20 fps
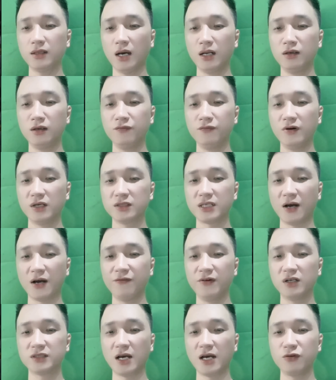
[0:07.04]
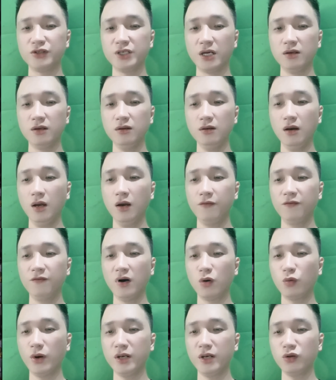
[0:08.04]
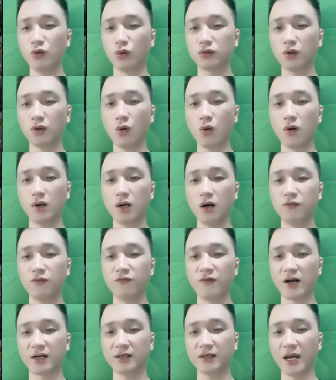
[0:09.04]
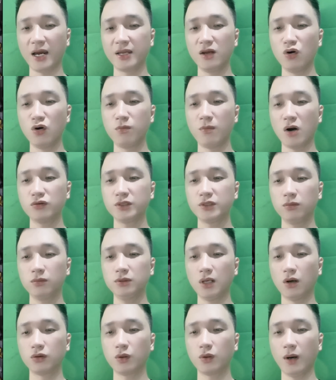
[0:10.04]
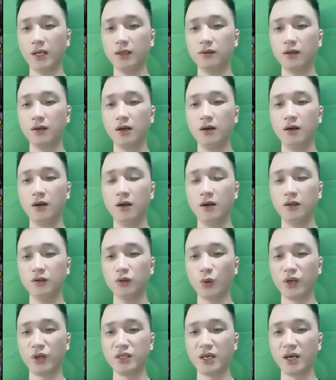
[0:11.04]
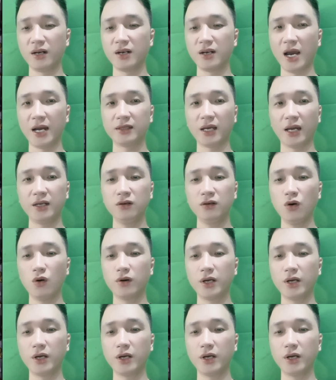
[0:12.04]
thần vừa giả vờ giao chiến, vừa khuyên nhủ Tôn Ngộ Không và các đại yêu mau chóng tẩu thoát. Tuy nhiên, đại thánh nộ